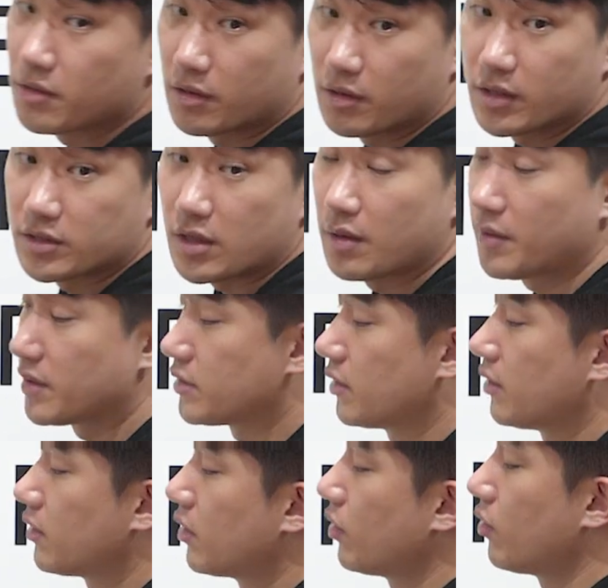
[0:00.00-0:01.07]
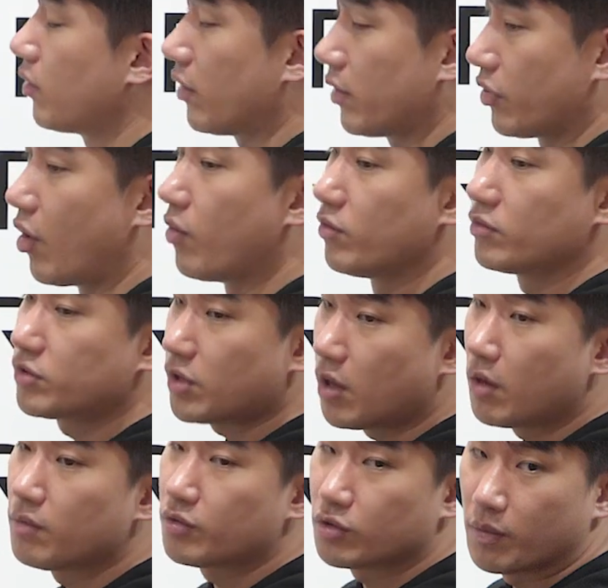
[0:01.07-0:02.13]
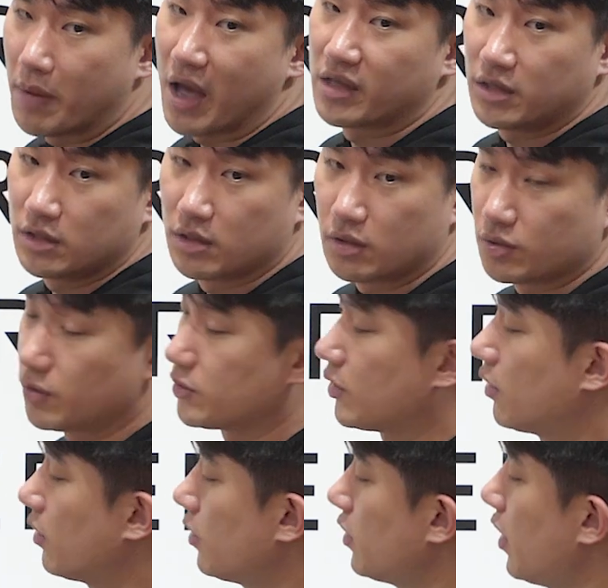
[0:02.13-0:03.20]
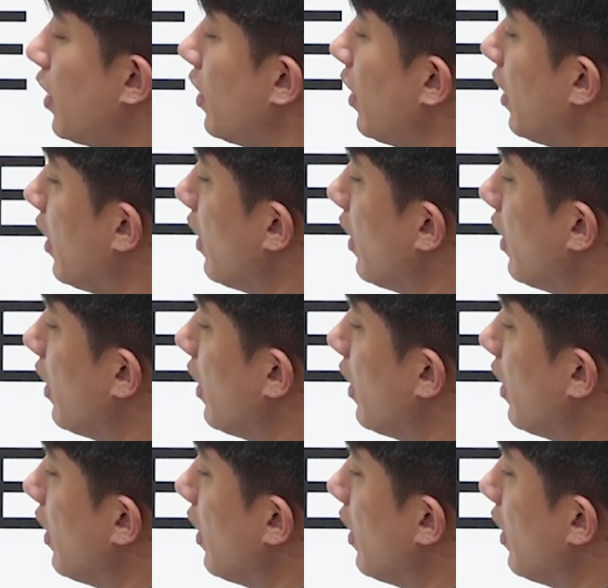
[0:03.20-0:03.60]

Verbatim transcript: 그런 거예요. 짧아서. 그리고 너무 처음부터 많이 들어줘서. 근데